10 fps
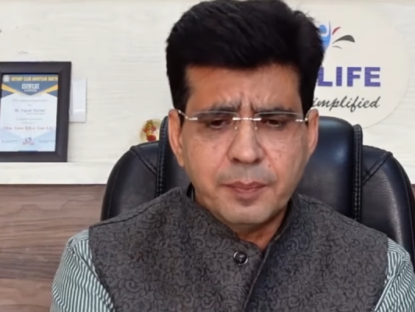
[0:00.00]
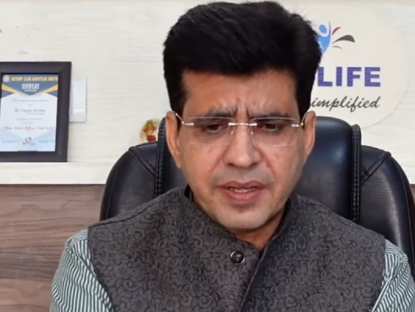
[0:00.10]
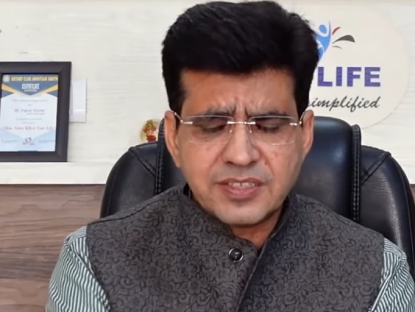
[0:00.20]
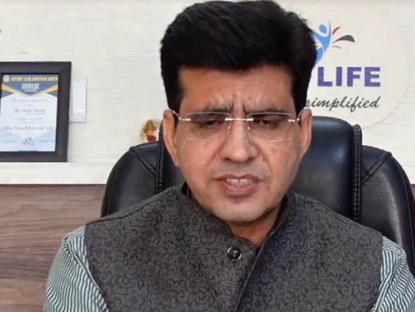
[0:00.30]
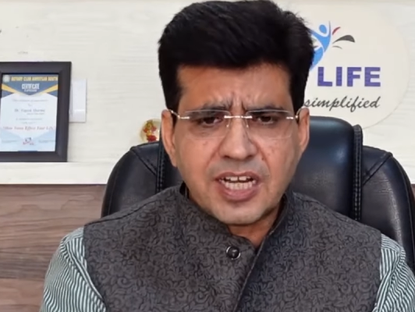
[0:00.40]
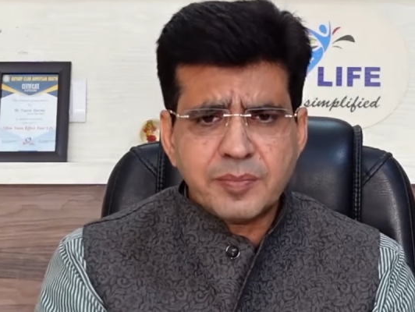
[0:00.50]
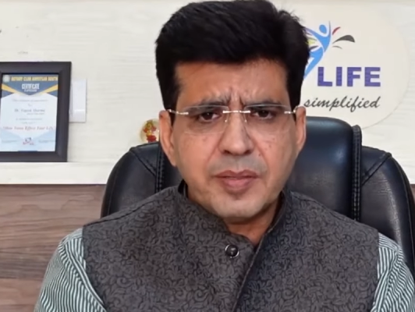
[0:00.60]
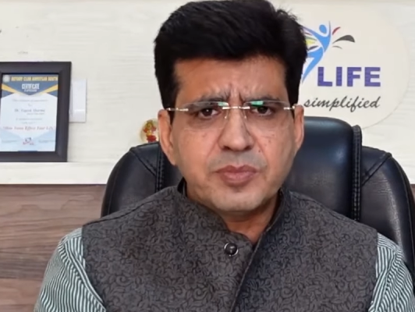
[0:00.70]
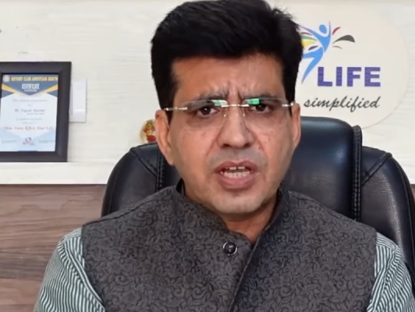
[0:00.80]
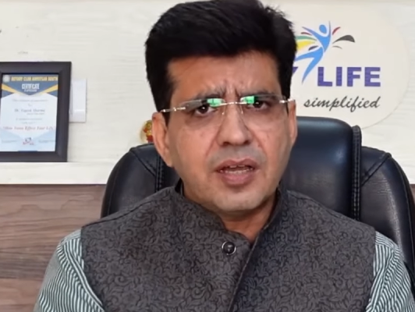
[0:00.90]
बर्थ चार्ट में
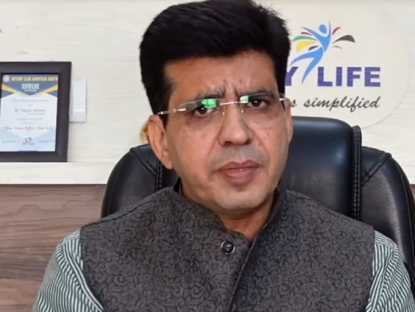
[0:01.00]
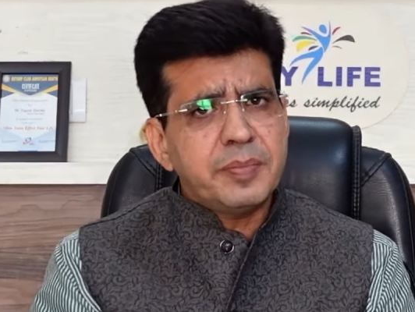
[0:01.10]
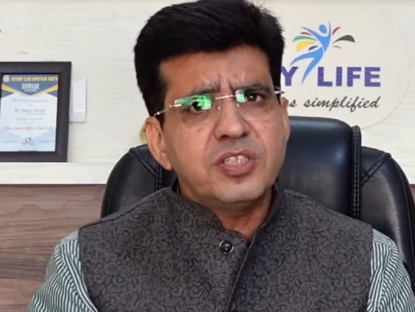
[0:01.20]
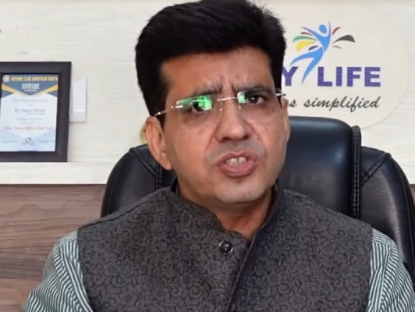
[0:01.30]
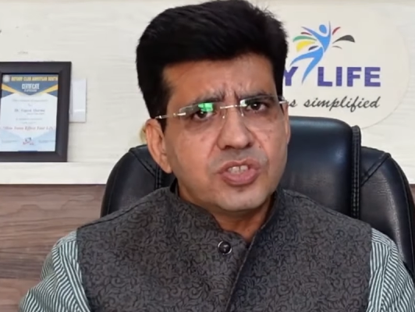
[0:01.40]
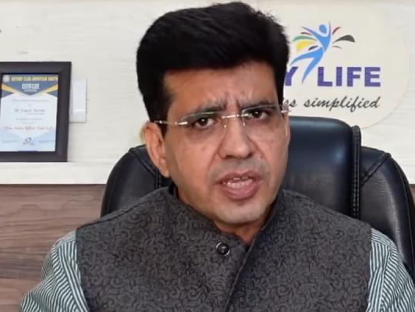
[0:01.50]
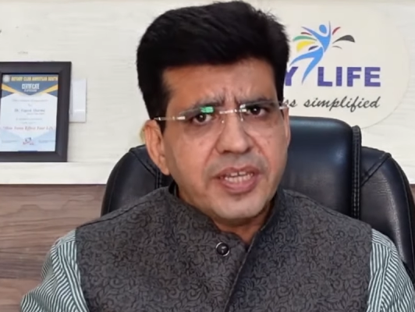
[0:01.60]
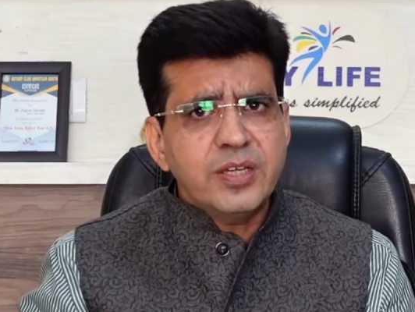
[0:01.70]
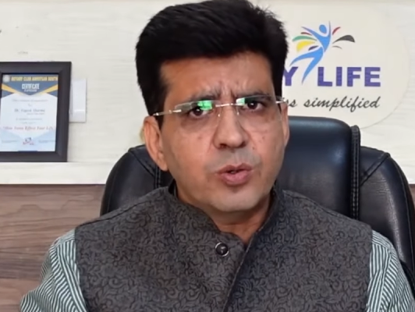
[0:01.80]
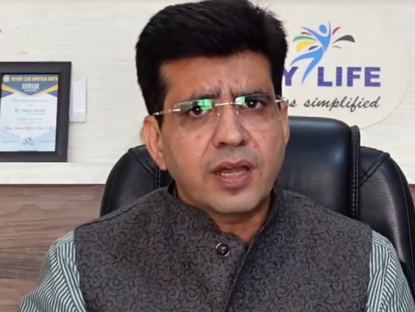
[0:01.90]
अब जहाँ पे भी
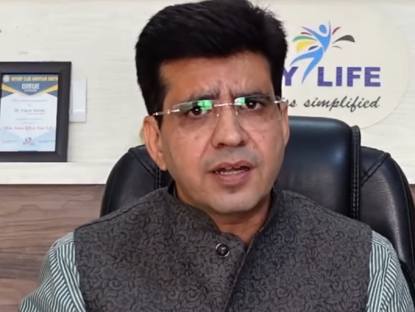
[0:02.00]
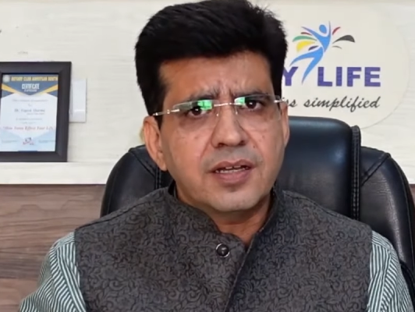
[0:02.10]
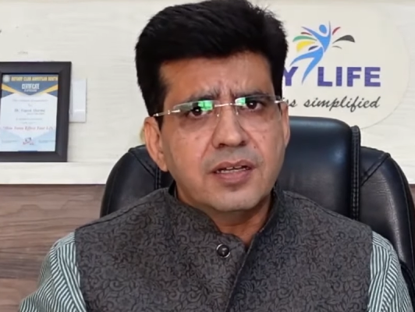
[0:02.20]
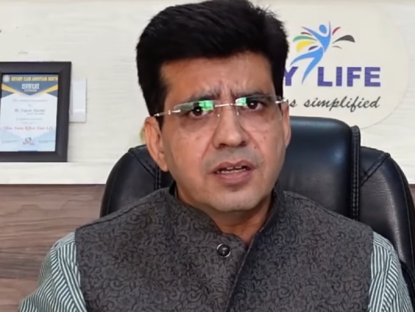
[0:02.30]
शनि होगा ना